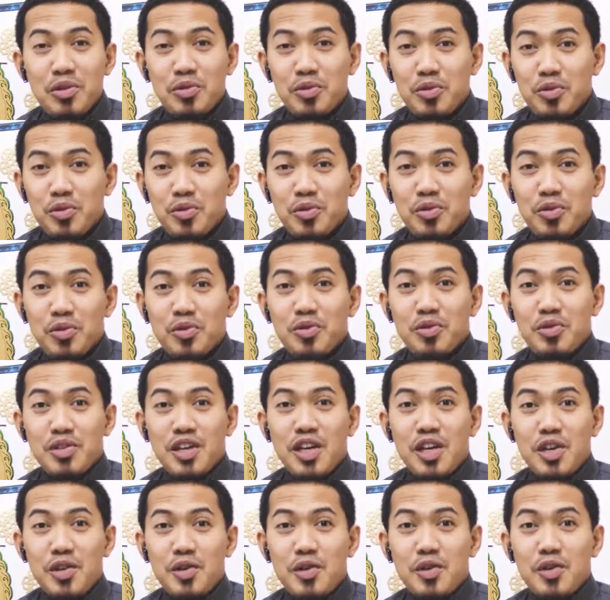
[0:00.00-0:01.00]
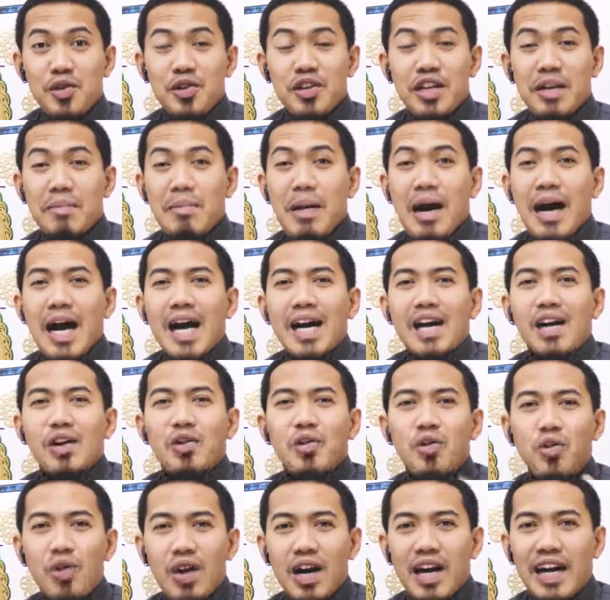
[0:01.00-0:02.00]
ituturo sa iyo na
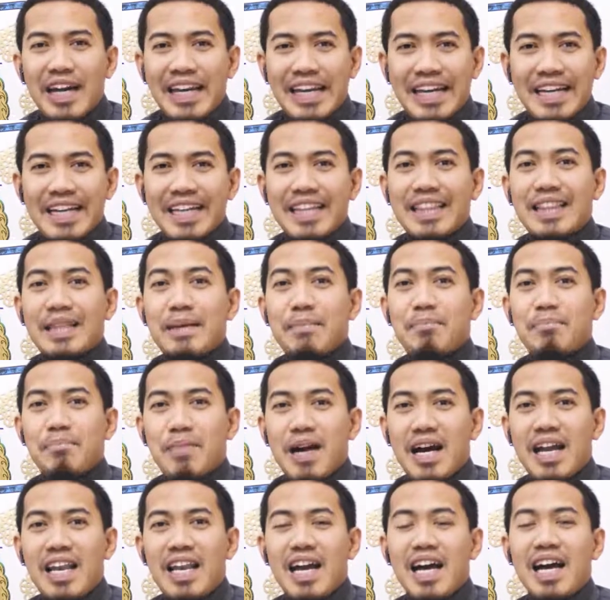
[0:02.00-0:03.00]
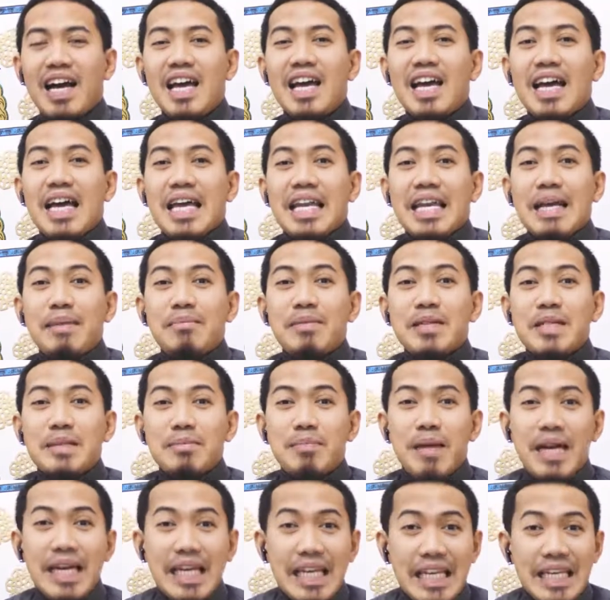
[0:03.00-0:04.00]
makakakuha ka ng gantimpala na
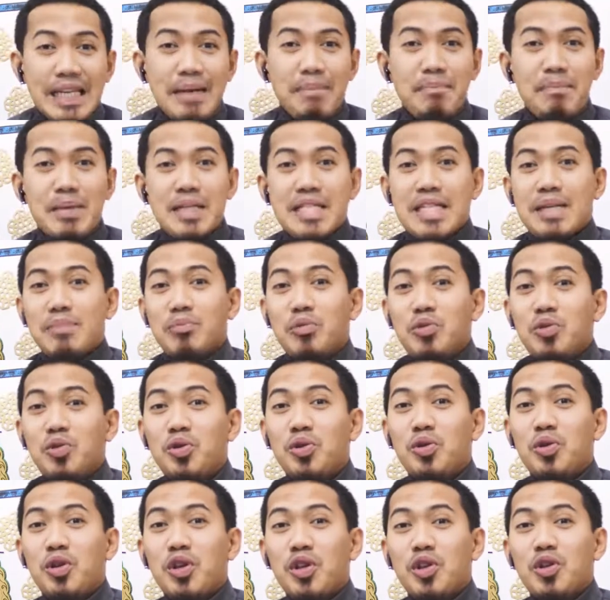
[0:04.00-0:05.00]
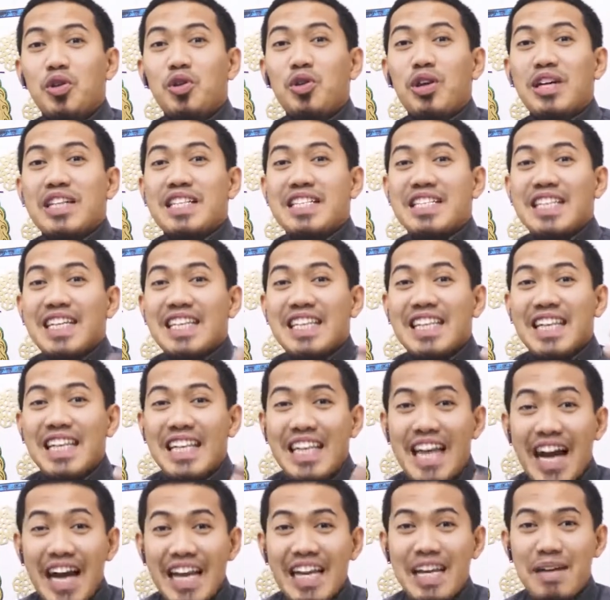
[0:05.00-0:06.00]
mas mainam pa sa mundong ito at sa
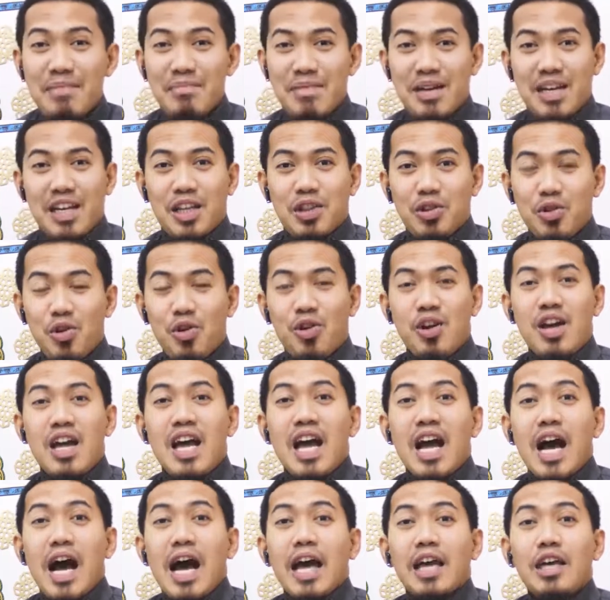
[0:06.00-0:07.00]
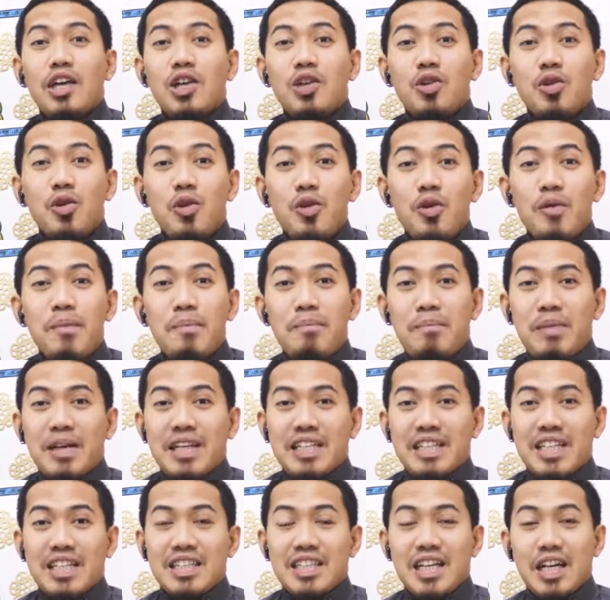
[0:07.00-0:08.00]
nilalaman nito ay yung
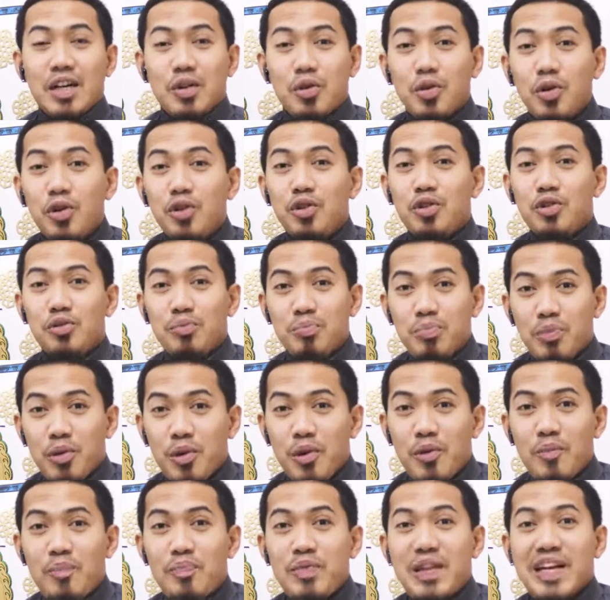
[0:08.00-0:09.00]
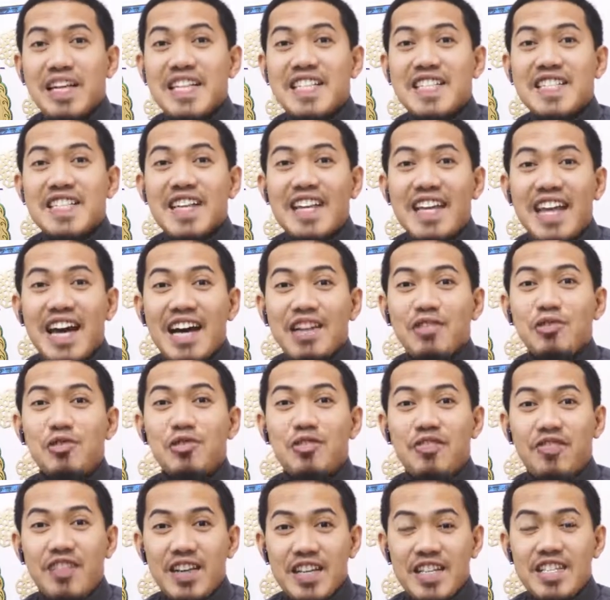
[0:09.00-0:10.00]
pagtataguyod mo ng
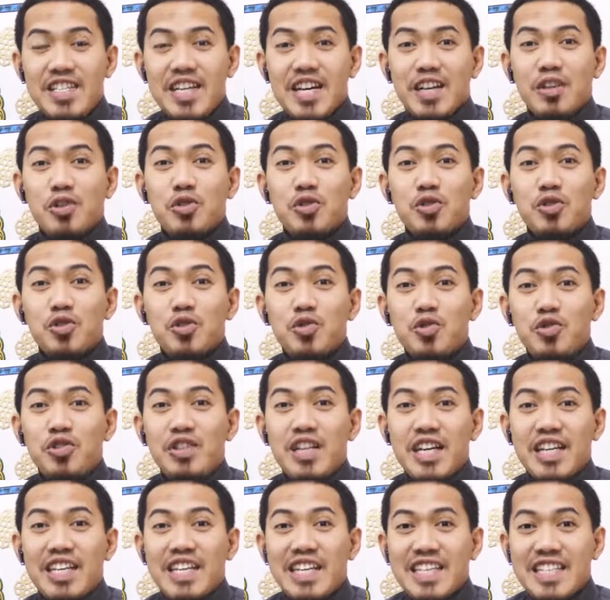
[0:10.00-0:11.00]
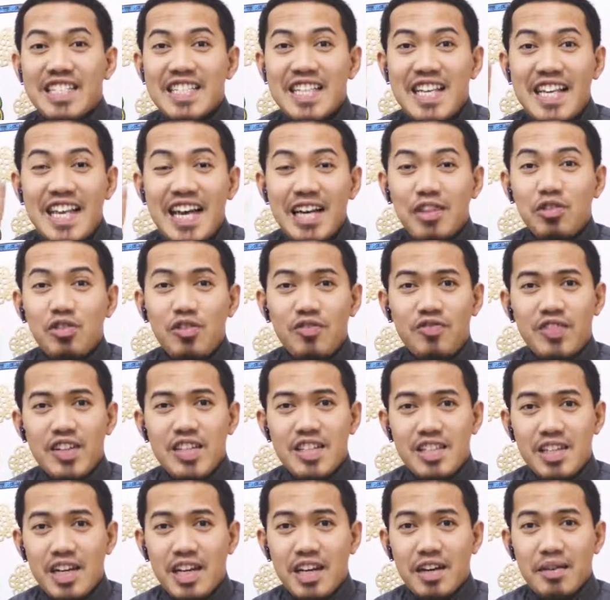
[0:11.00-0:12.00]
salatul fajr o sunna ng salatul
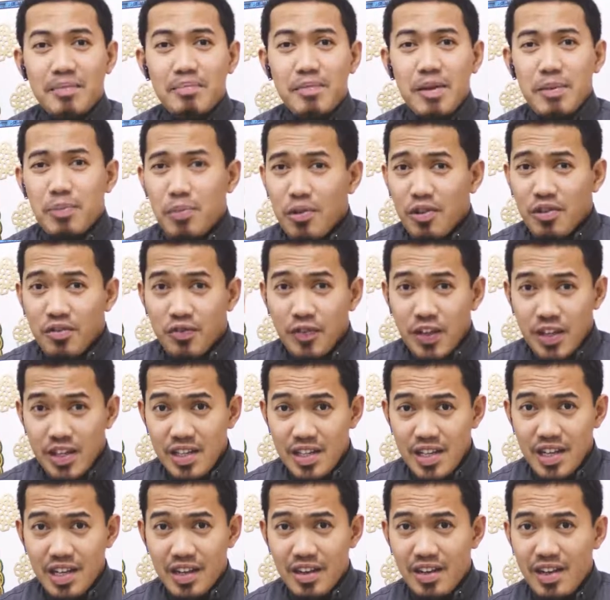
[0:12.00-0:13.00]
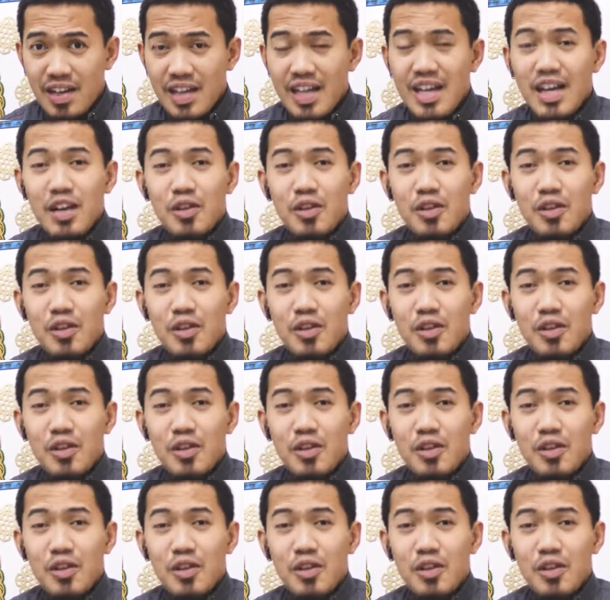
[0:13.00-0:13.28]
fajr, before fajr ha?